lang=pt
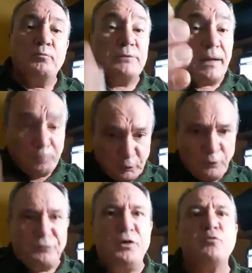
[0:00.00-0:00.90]
dá para o
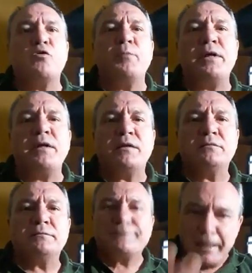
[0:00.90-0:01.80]
teu filho
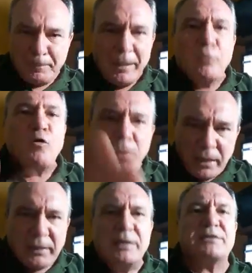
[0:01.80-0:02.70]
comer, dá para ele
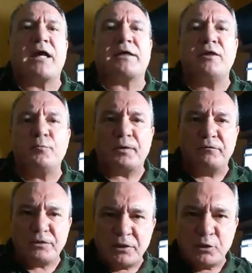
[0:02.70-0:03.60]
comer aqueles caquinhos
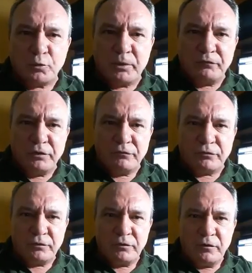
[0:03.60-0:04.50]
para ver se ele
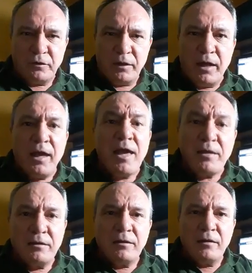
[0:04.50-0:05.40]
sobrevive.
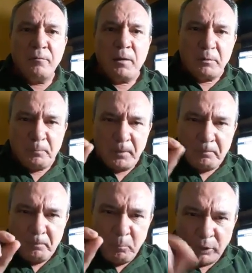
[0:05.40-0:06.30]
É,
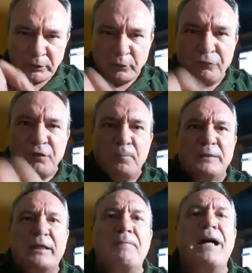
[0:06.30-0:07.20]
bota teu filho
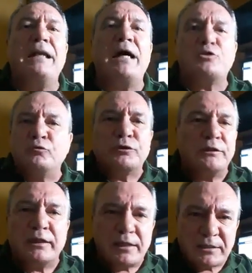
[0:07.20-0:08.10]
para trabalhar
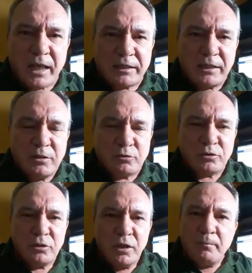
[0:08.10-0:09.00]
juntando aqueles
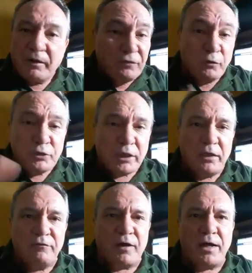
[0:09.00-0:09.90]
caquinhos para ver onde é que
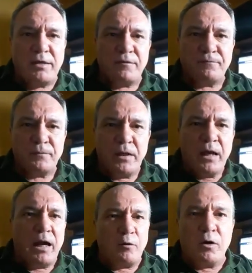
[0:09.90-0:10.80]
ele vai.
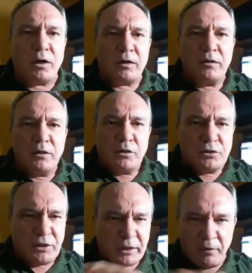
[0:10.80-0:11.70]
Agora,
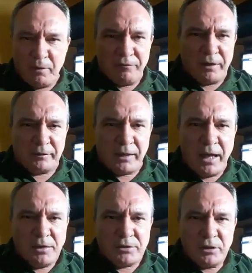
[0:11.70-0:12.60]
você quer uma
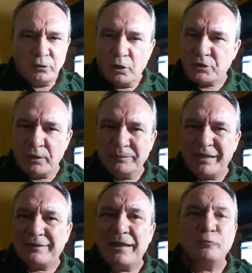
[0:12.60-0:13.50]
verdade? Nós estamos
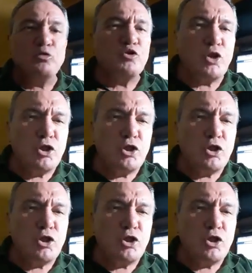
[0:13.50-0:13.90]
na terra dos